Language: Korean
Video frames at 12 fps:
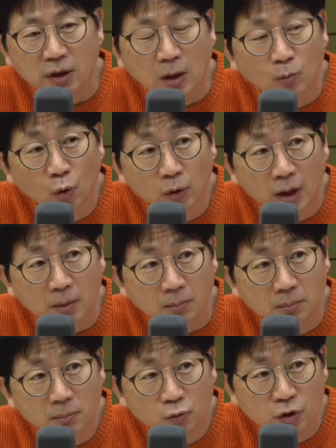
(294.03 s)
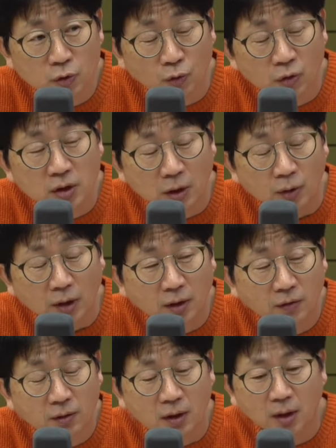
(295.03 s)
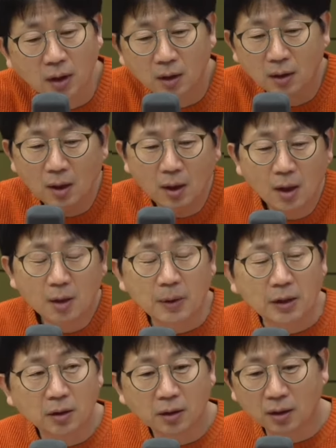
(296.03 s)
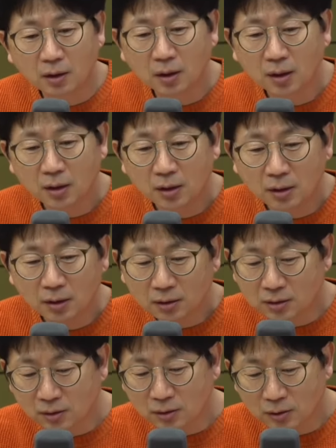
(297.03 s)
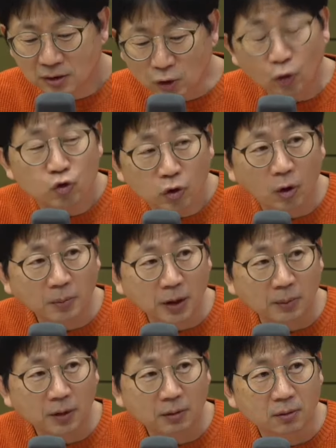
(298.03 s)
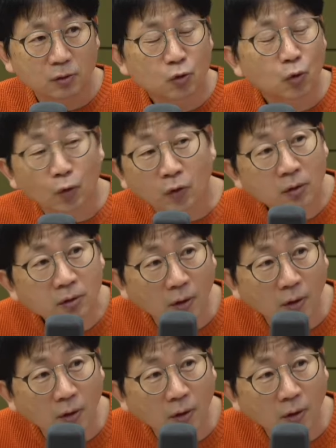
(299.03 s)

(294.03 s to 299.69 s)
양무 호남 무시 조선이라고 얘기를 했으니까 만약에 전주가 없다면 네. 조선은